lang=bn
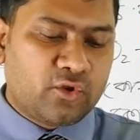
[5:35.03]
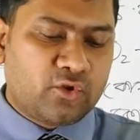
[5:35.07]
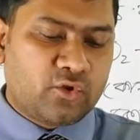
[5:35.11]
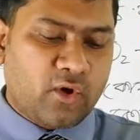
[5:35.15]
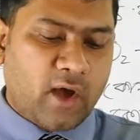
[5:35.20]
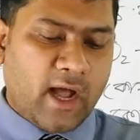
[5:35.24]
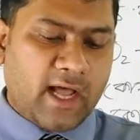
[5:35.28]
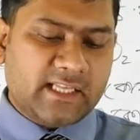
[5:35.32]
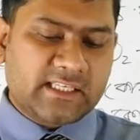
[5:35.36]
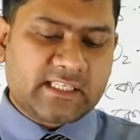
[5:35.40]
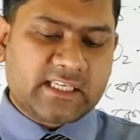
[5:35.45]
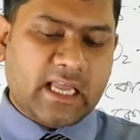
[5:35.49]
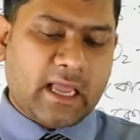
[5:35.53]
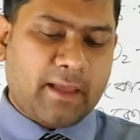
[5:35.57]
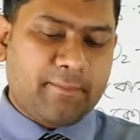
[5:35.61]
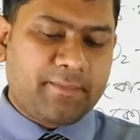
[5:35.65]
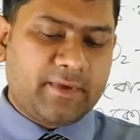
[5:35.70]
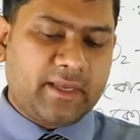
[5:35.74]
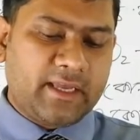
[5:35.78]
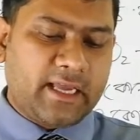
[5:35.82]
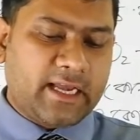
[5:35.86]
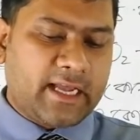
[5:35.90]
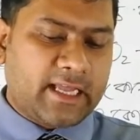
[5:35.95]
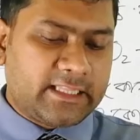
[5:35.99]
তো আজকে
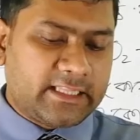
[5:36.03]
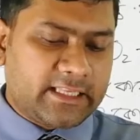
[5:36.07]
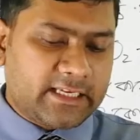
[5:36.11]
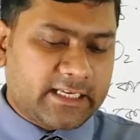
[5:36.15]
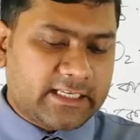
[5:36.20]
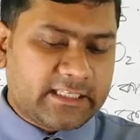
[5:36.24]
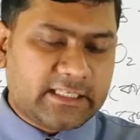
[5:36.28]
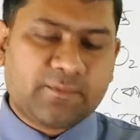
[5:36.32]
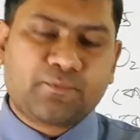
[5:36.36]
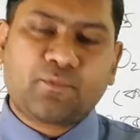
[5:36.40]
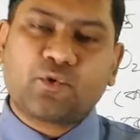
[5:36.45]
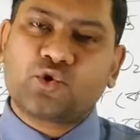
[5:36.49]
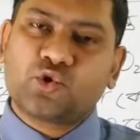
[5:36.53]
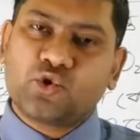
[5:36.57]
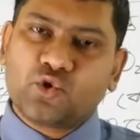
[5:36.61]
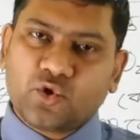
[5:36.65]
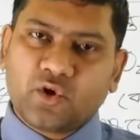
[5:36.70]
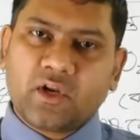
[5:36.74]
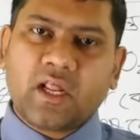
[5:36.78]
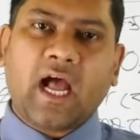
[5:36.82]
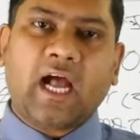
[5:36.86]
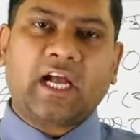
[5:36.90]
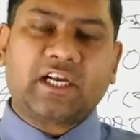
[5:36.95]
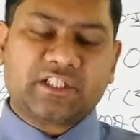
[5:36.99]
আমি এখান থেকে যে
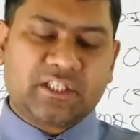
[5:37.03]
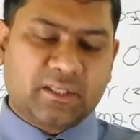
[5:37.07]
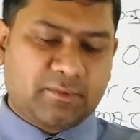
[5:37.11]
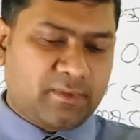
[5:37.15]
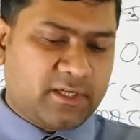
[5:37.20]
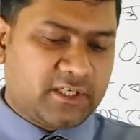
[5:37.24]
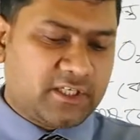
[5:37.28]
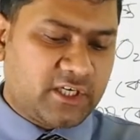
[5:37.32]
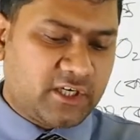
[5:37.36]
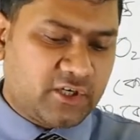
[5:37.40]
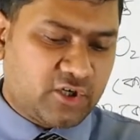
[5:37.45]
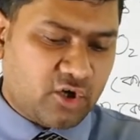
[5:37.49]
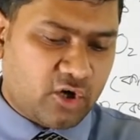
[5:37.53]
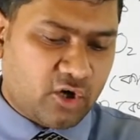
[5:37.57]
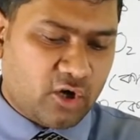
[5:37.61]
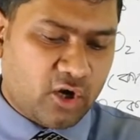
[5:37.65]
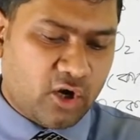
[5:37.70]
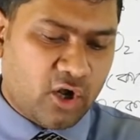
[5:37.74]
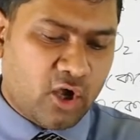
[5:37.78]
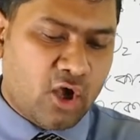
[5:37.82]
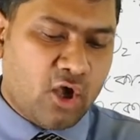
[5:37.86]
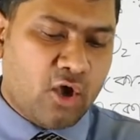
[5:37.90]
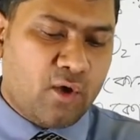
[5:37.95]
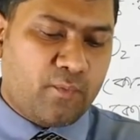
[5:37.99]
প্রশ্নগুলি আসতে পারে সেই
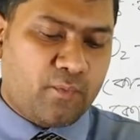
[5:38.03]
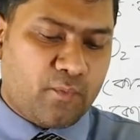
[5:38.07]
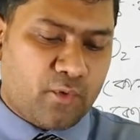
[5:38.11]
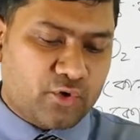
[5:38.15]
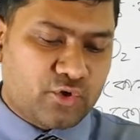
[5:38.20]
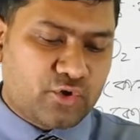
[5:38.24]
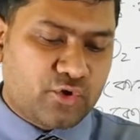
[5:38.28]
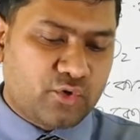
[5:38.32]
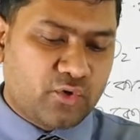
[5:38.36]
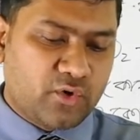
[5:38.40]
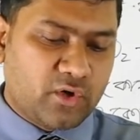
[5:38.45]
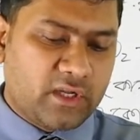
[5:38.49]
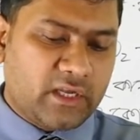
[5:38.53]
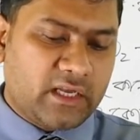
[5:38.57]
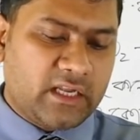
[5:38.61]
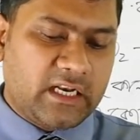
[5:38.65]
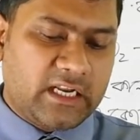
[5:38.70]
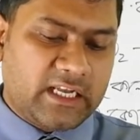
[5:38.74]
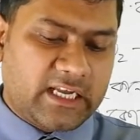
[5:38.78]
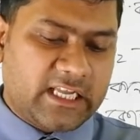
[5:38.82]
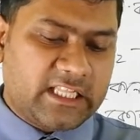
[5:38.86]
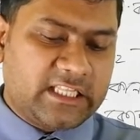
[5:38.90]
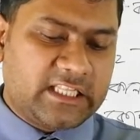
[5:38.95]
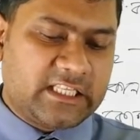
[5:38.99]
সকল প্রশ্নগুলি
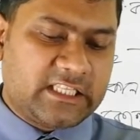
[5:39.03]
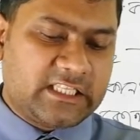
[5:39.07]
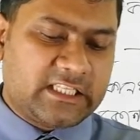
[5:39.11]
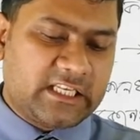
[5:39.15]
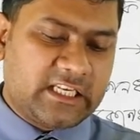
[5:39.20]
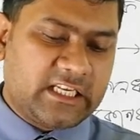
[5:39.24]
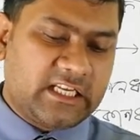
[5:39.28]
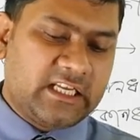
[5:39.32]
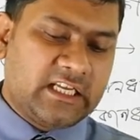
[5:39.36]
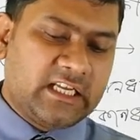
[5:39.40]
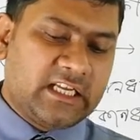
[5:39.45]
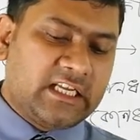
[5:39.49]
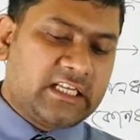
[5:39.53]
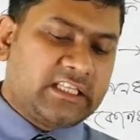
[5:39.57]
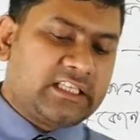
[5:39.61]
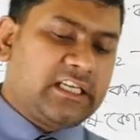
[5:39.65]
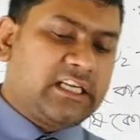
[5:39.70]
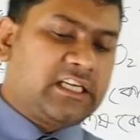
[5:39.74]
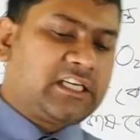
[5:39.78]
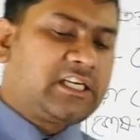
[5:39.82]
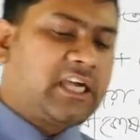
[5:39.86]
লিখে দিচ্ছি যে